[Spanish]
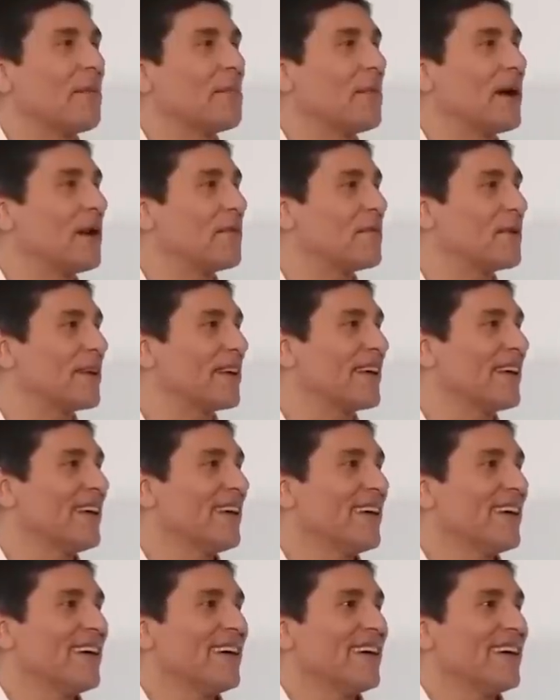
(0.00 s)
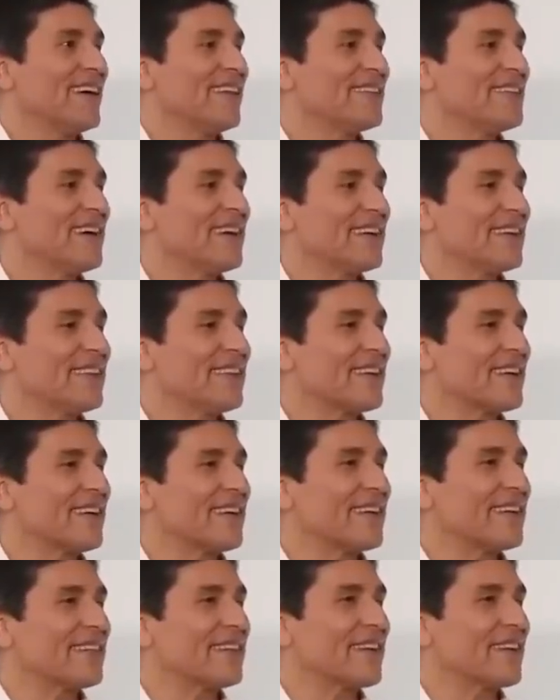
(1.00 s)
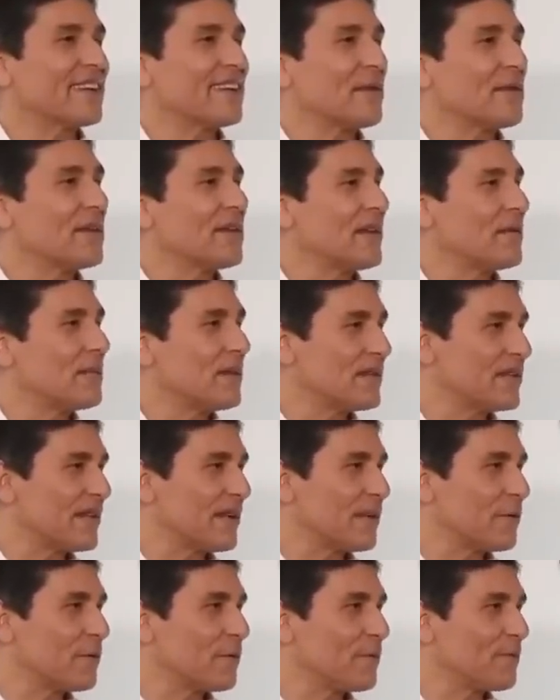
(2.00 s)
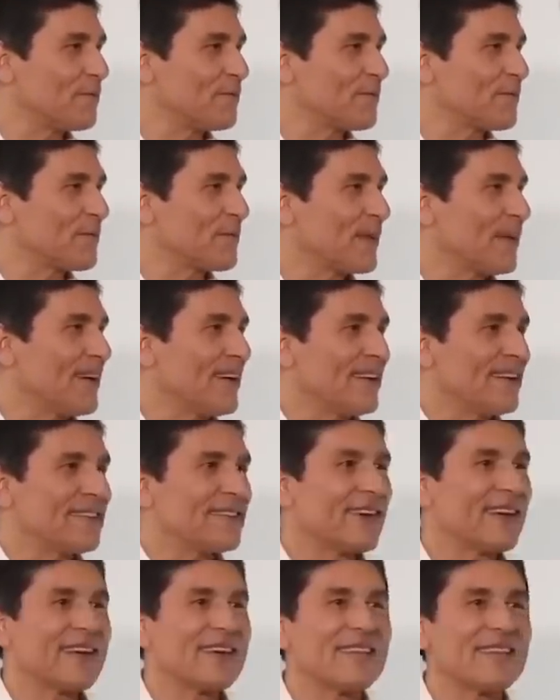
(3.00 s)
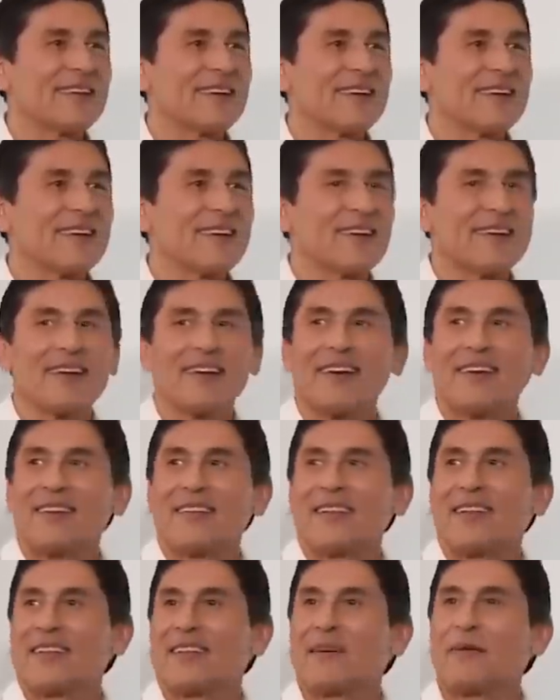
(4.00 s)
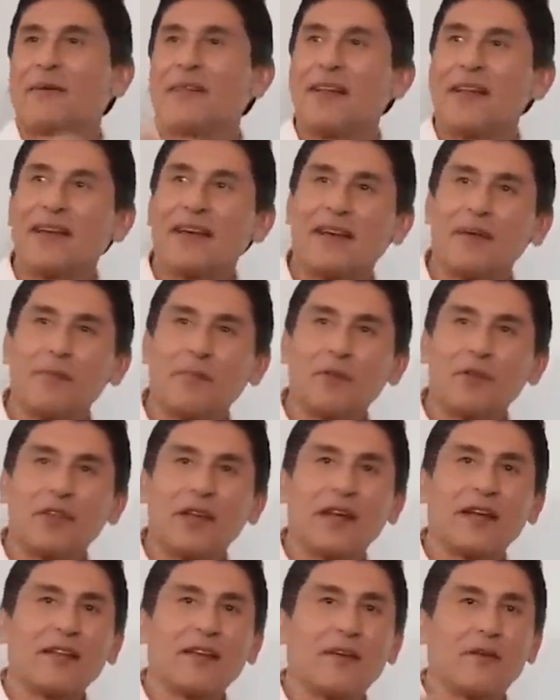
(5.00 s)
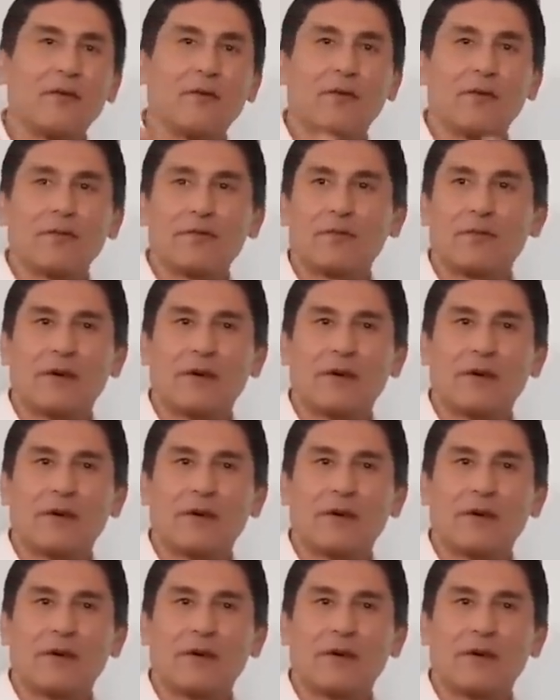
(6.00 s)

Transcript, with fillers: amable, esa gente que trata bien al mesero, esa gente que trata bien al equipo técnico,